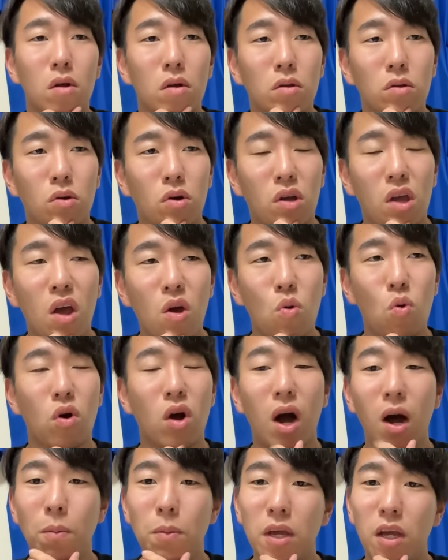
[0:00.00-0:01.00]
なんか結構
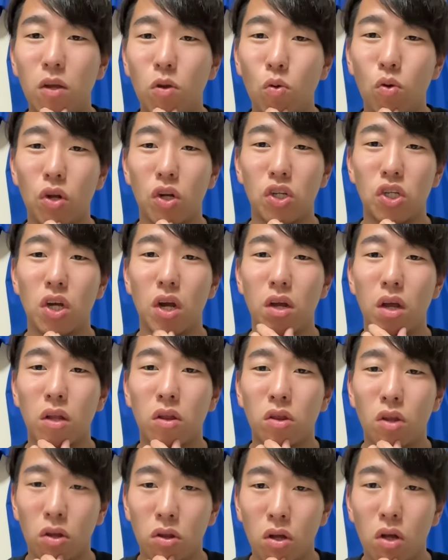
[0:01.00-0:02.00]
紙どいな試合
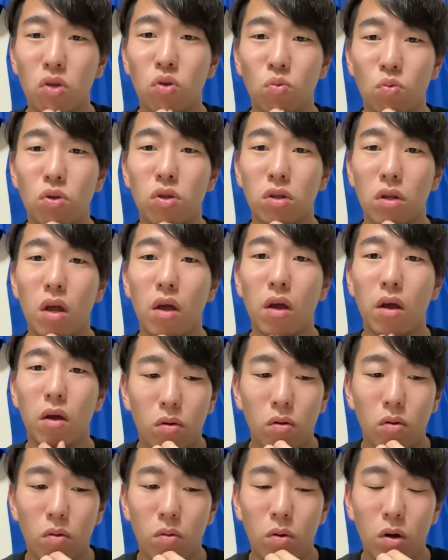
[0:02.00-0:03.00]
やってんなと思って、
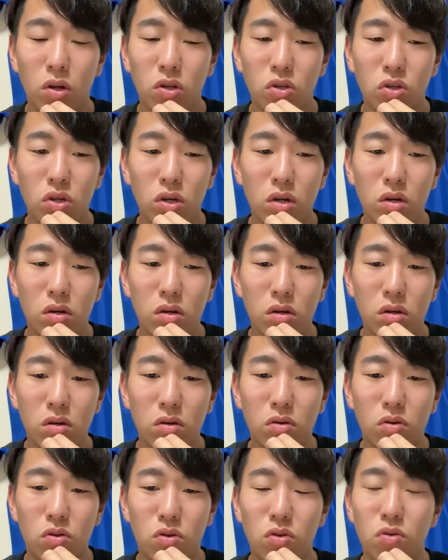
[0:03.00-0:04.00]
ワンチャ
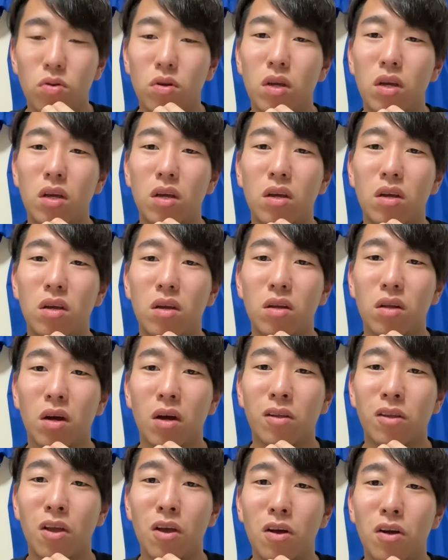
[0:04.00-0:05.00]
ン普通になん
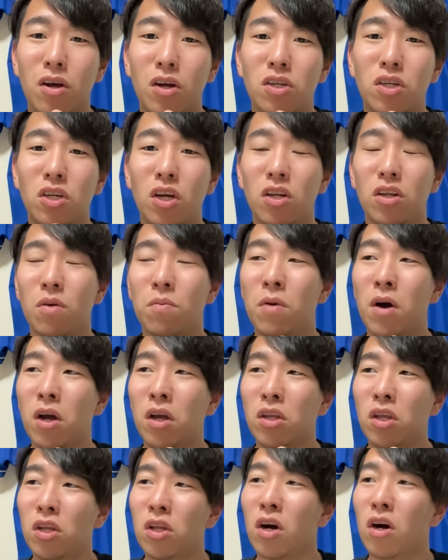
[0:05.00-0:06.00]
か展開試合では負
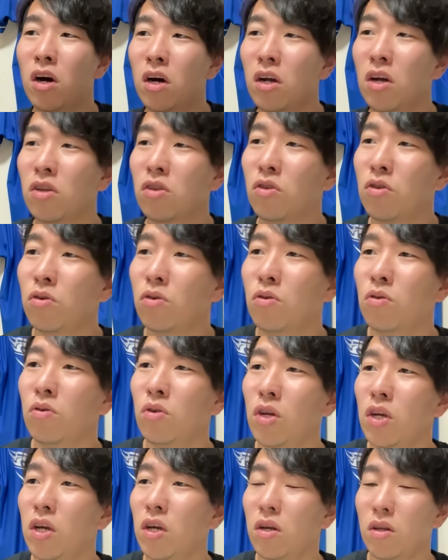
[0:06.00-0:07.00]
けてたんかなっていう風
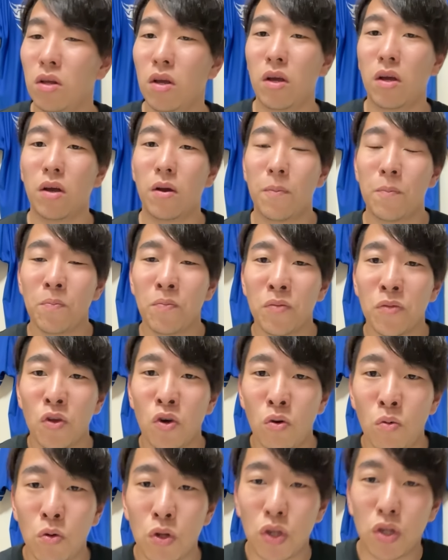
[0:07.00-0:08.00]
にね、
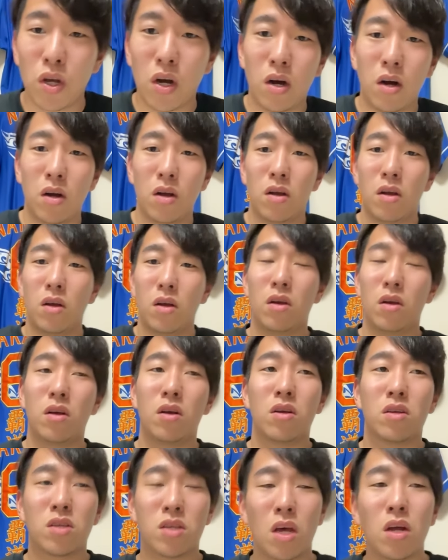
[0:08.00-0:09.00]
思った
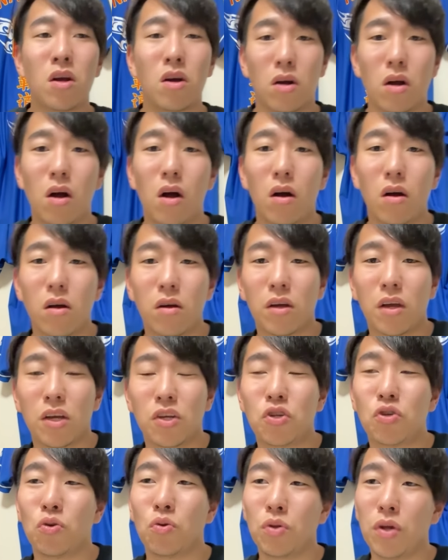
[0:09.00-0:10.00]
さなか
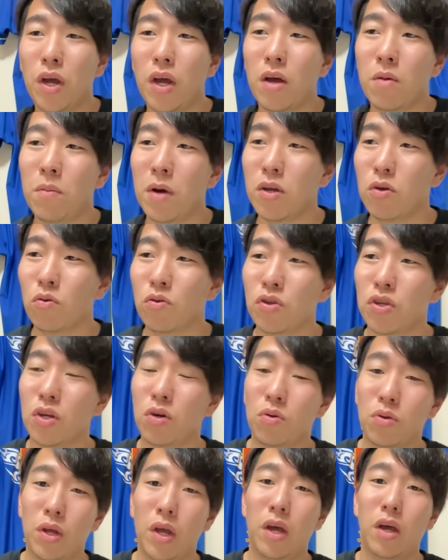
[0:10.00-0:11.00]
決勝で、まあ、
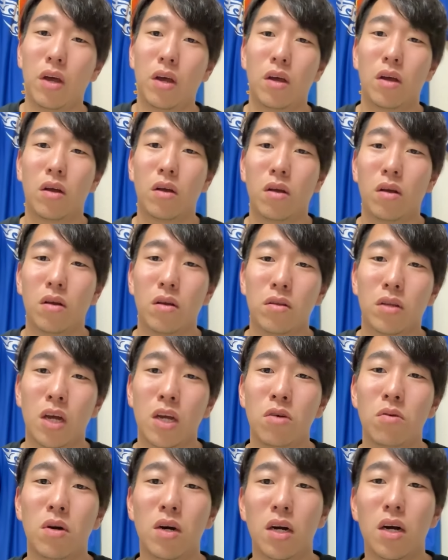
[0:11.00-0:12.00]
4-0で
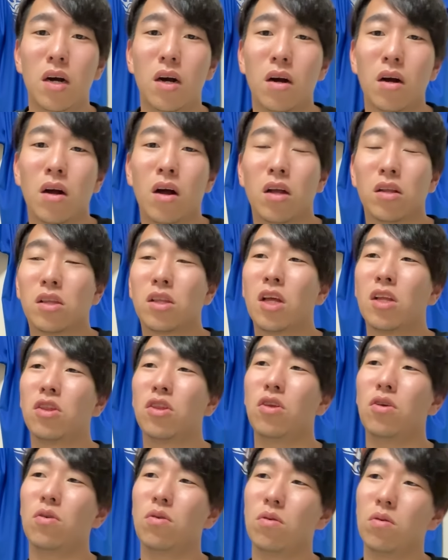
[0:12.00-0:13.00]
台湾が勝ったっ
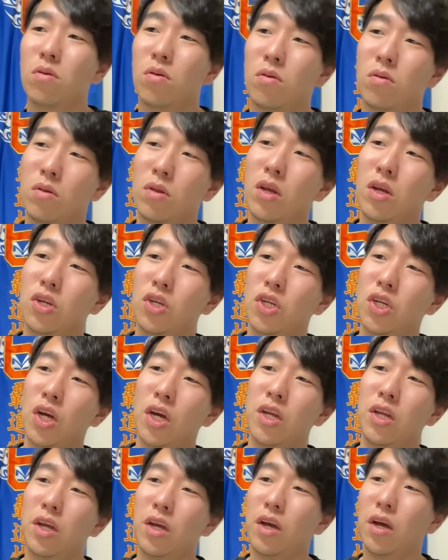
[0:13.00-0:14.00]
ていうね、試合
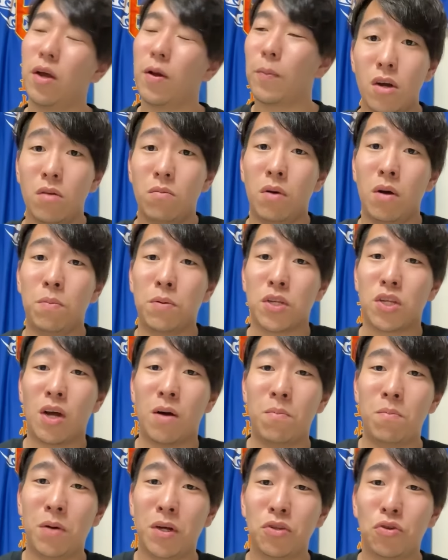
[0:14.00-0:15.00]
で、まあ、やっぱ
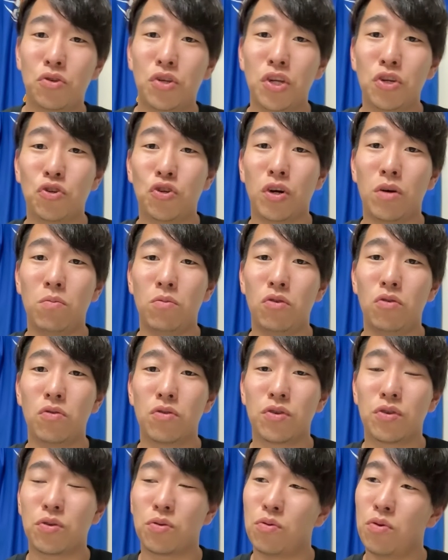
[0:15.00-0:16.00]
3番の選手とかも
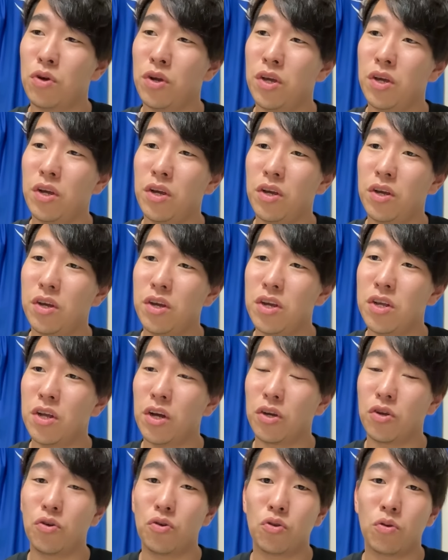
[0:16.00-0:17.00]
すごいいい
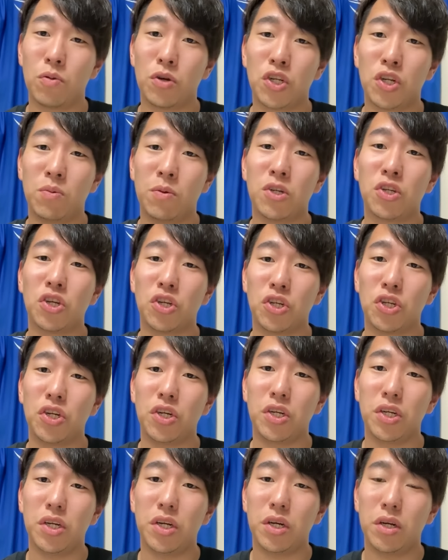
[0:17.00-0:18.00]
打球飛ばしてました
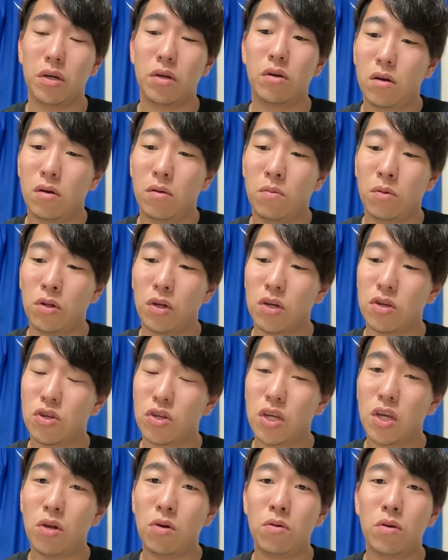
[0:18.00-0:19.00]
し、もうなんか
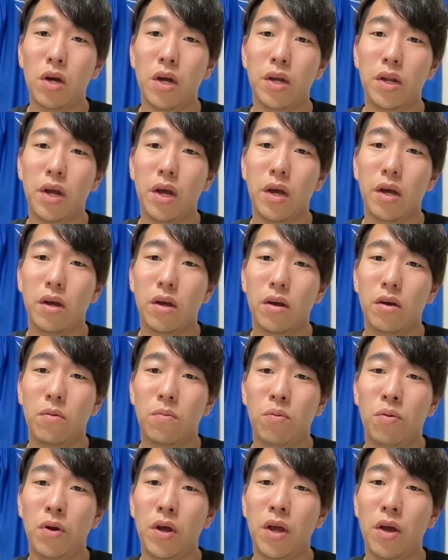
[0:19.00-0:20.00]
隙のないね、
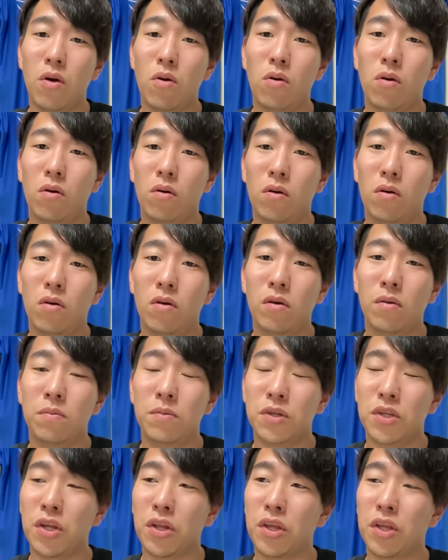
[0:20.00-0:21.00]
プレーを
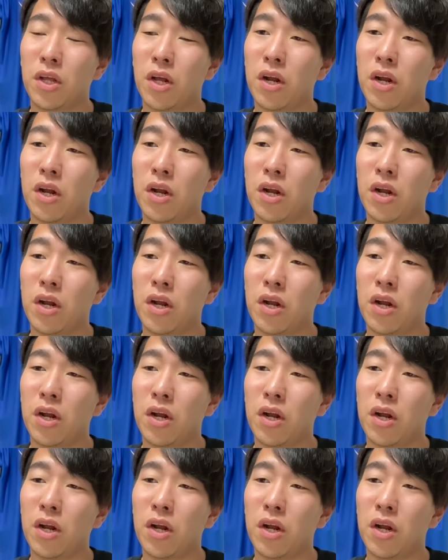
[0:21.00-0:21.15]
見せてた